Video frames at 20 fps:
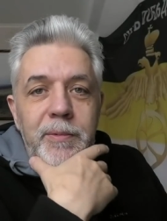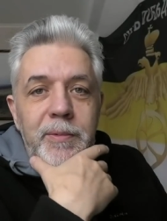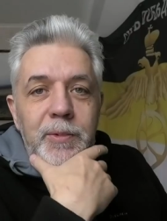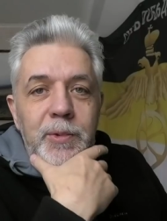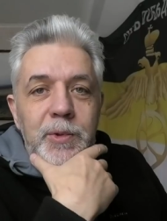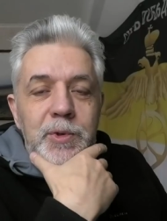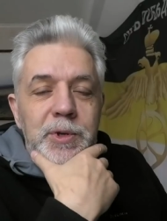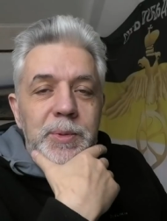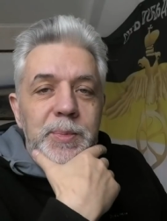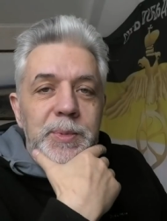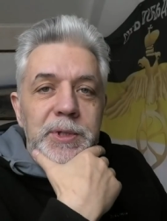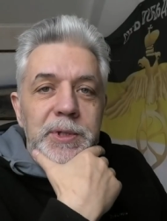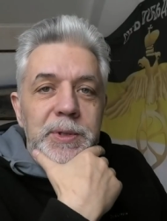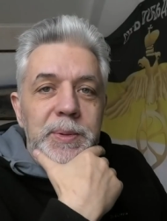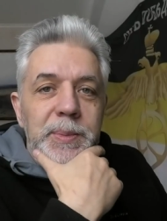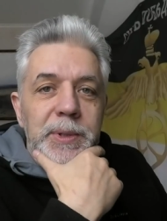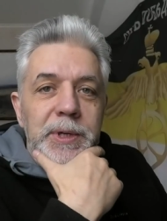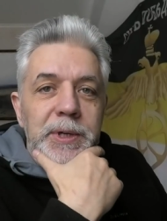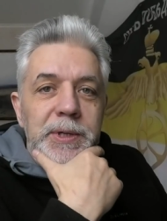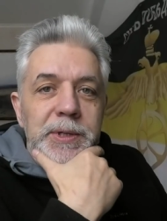то, чем
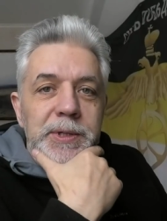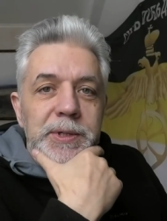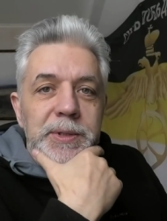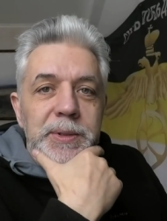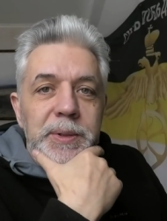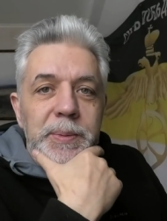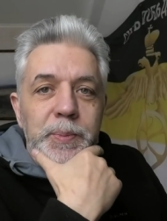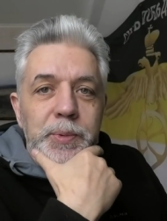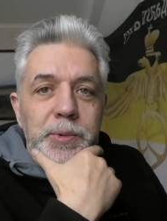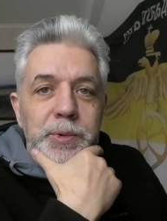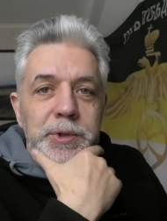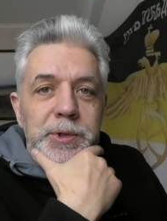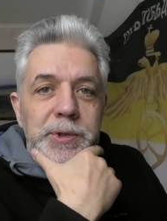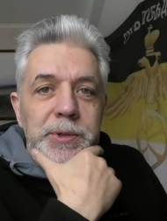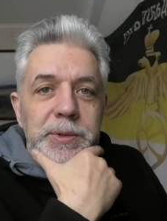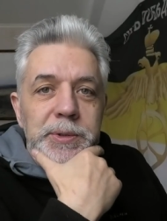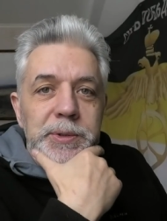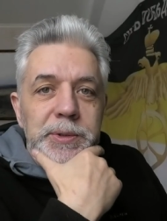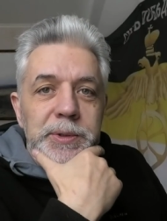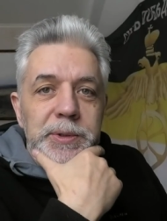занимается
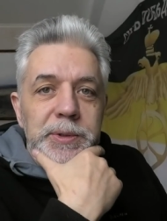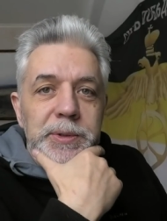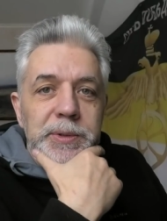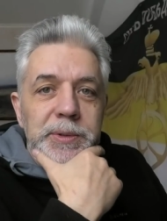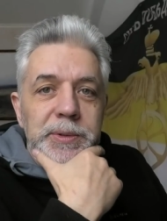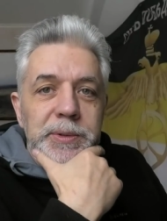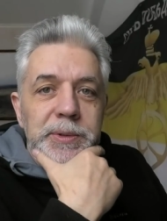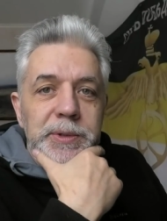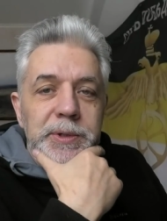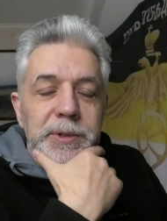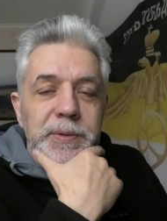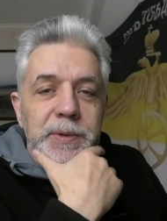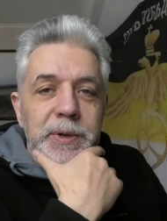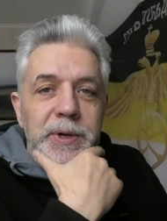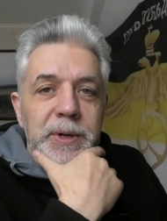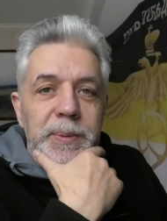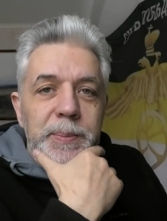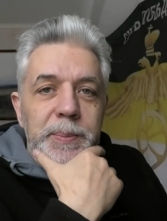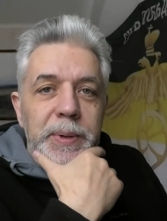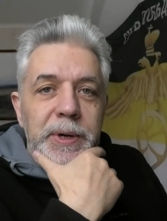Путин и его
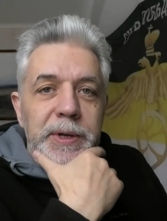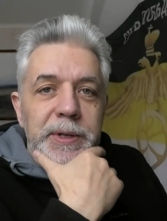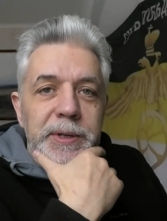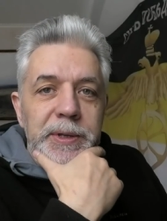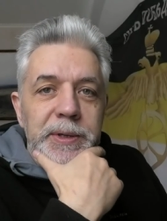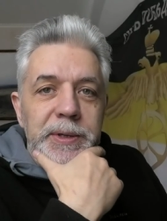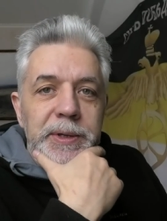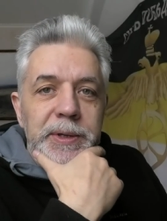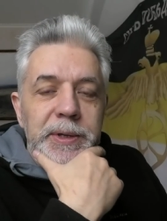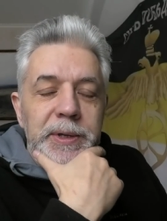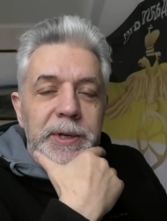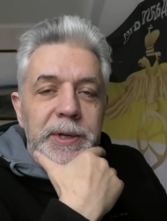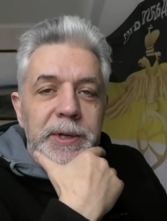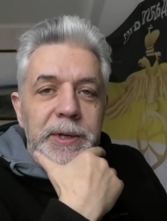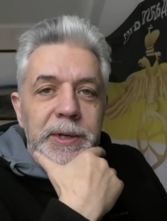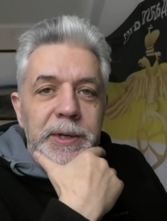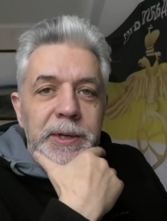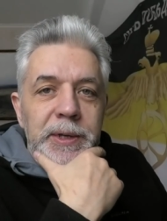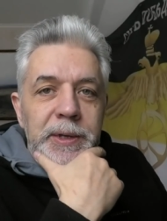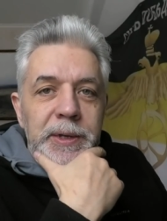компания
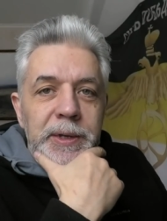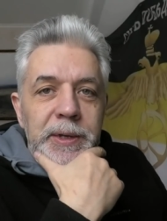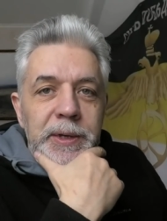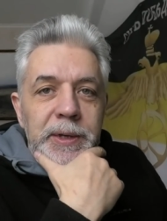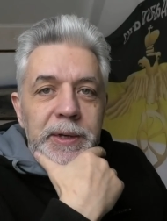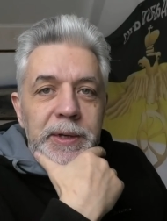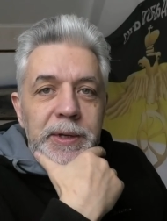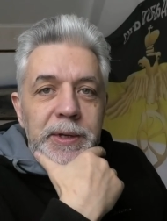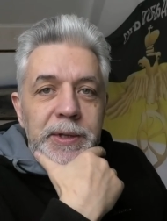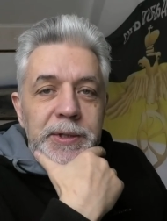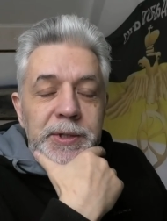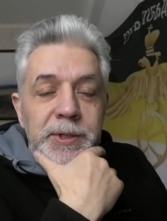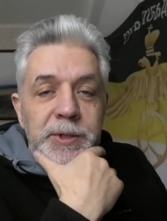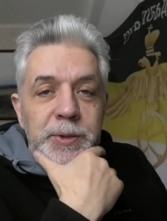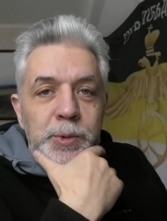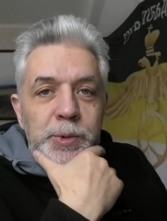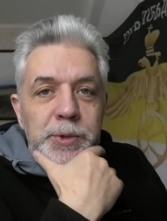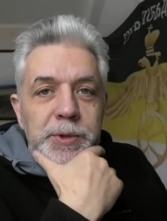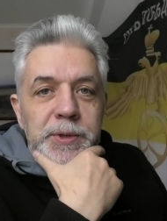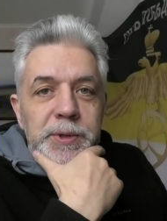с
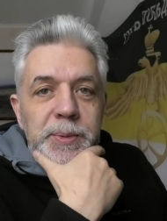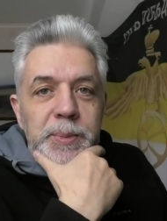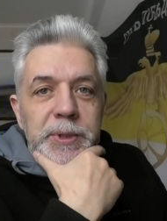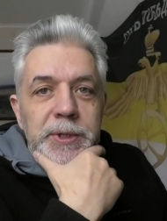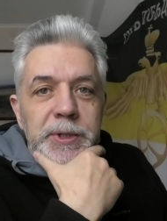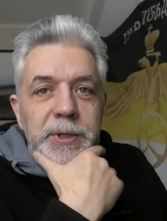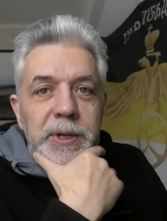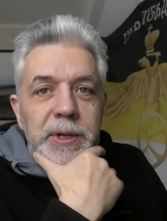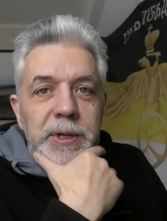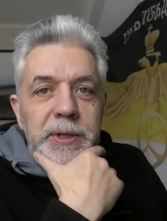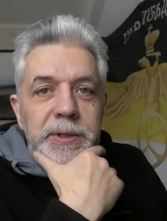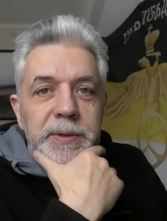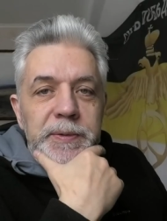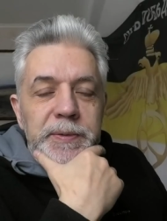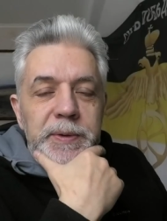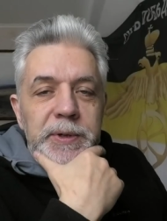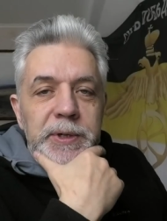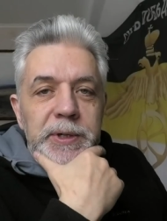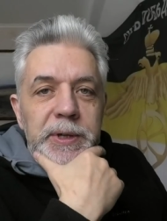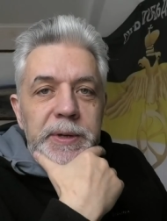искусственным
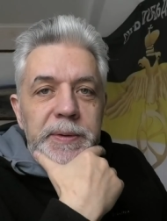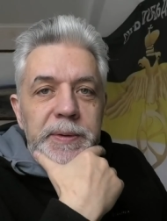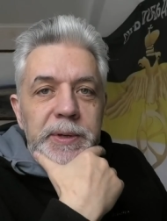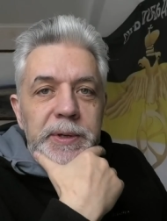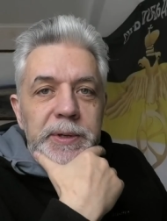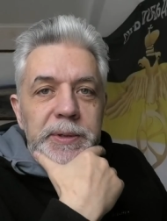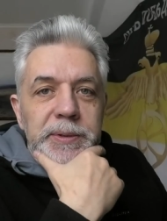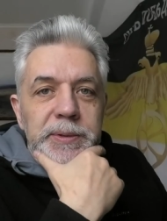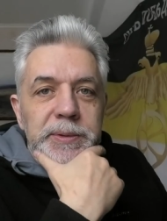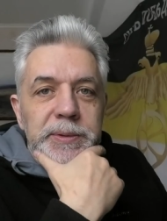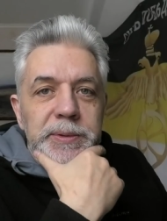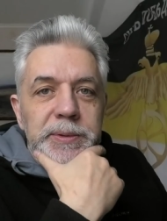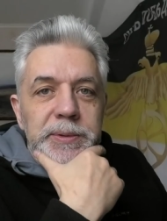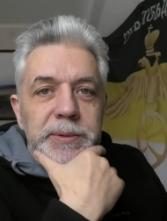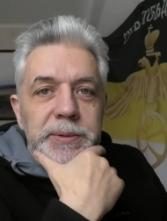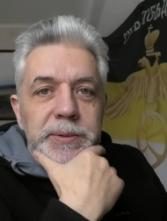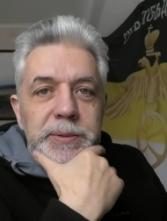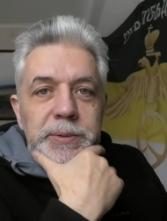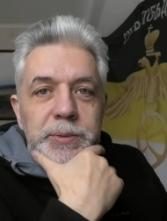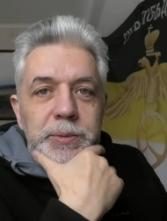интеллектом в голове,
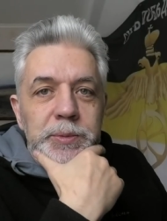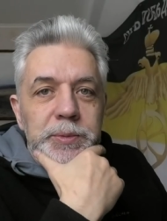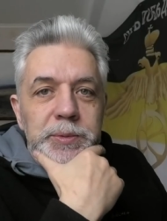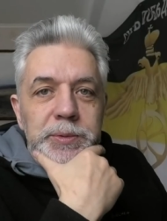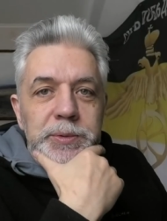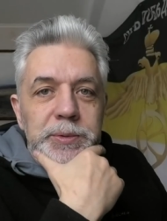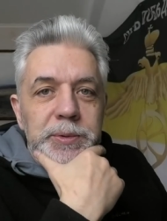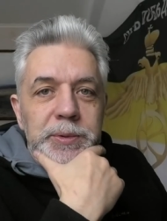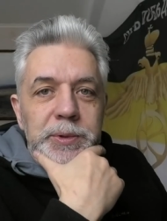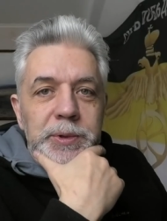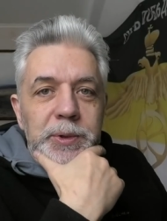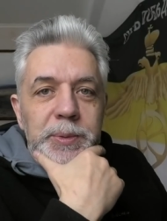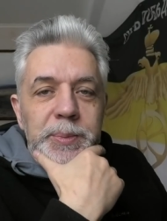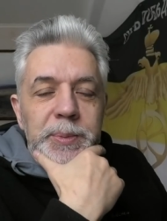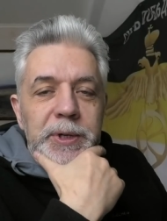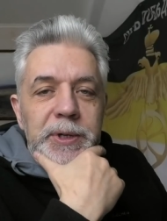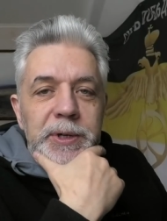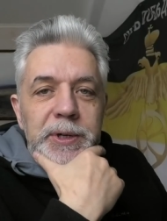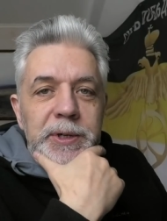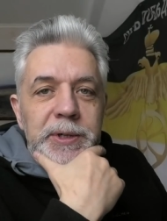ну,
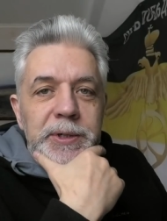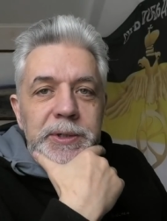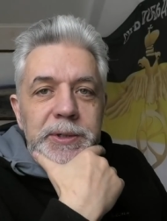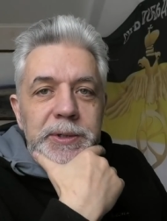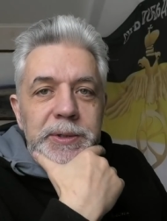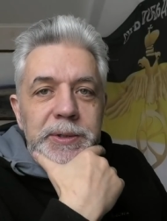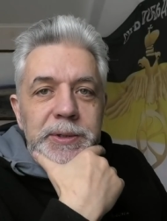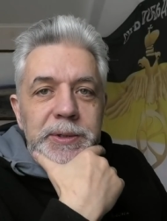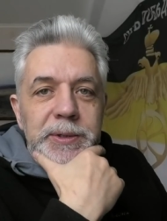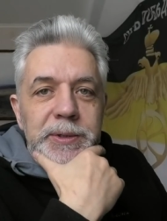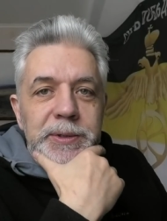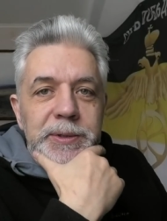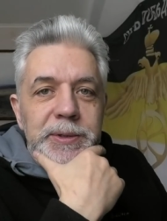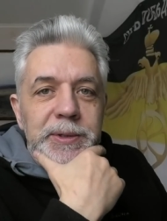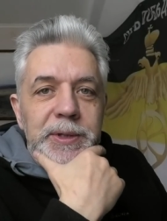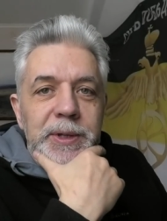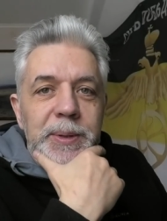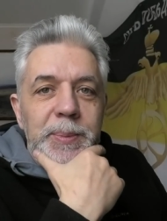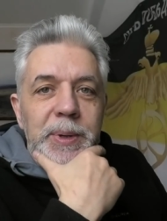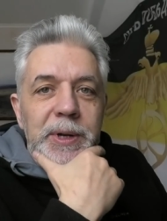кроме как э,
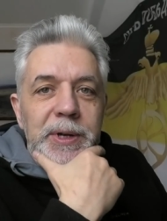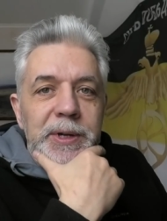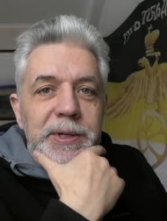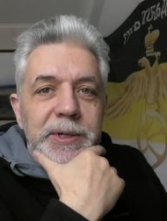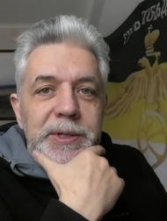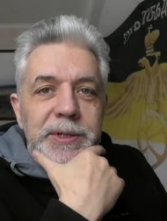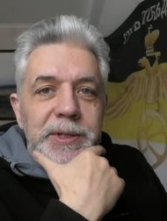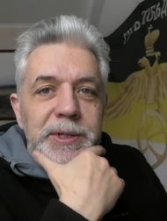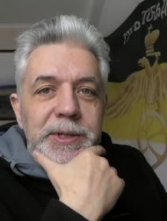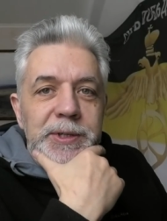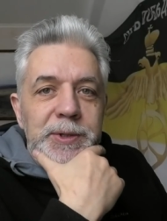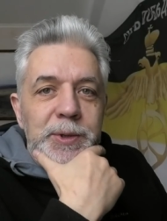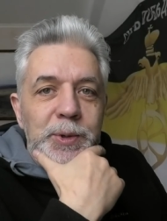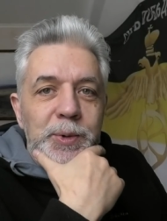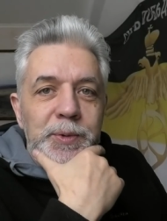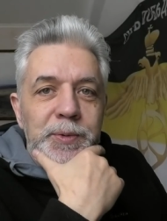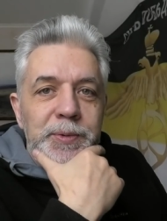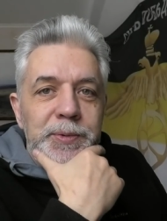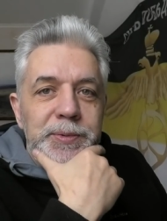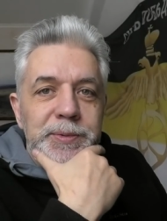глобальных
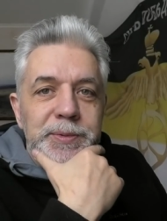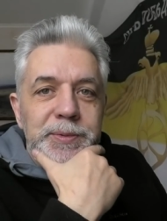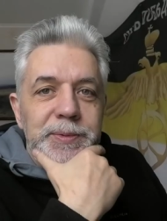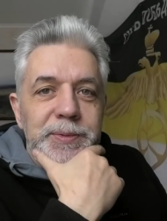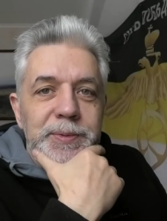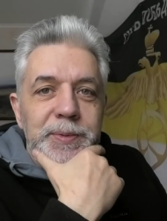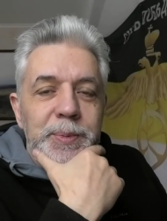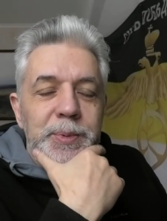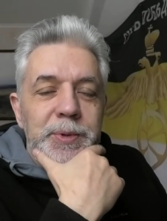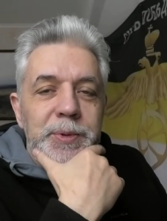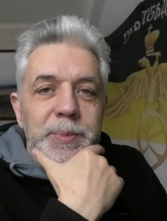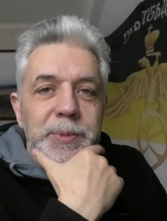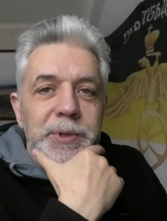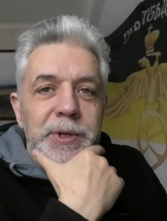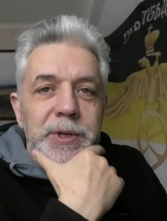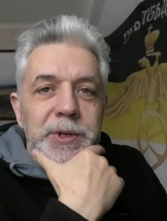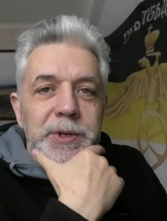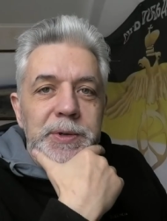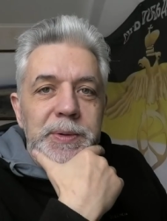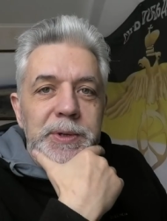катастроф, э, в общем,
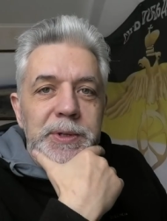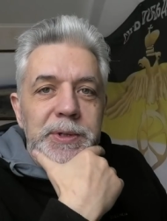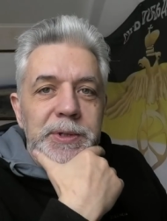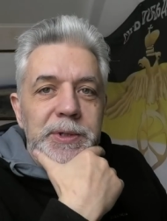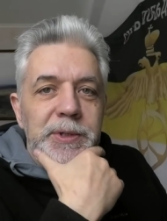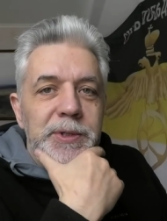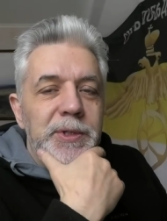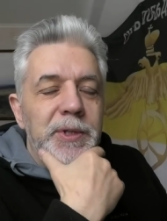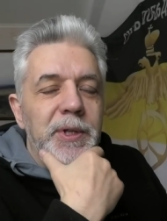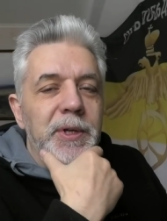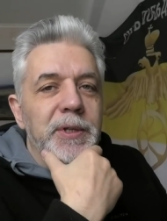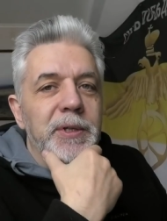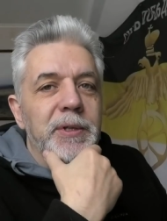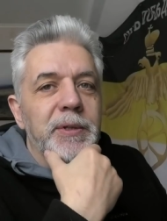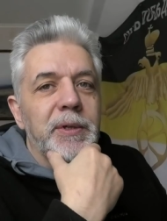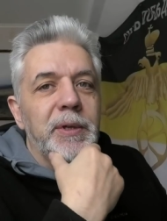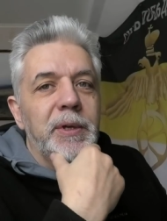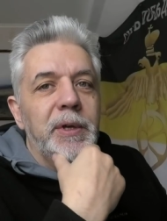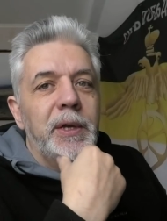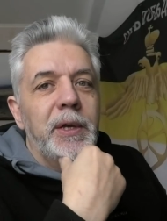нечего от них ждать.